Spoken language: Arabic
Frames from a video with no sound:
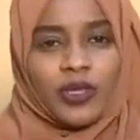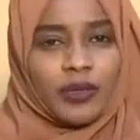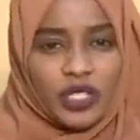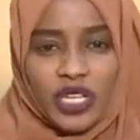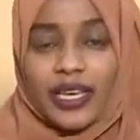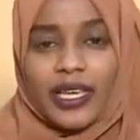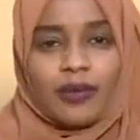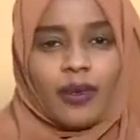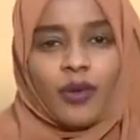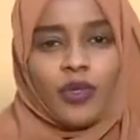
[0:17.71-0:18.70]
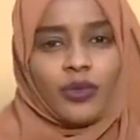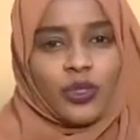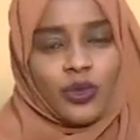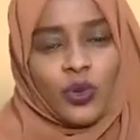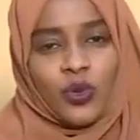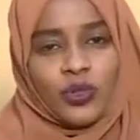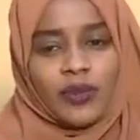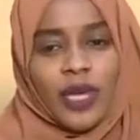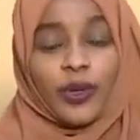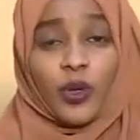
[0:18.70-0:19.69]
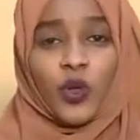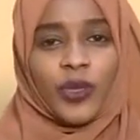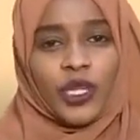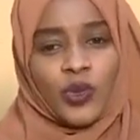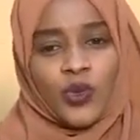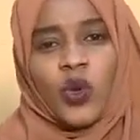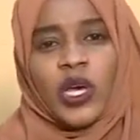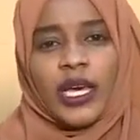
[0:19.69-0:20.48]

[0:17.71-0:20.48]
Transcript: من المشاكل ما بيخلو من الضغوط ما بيخلو من إنه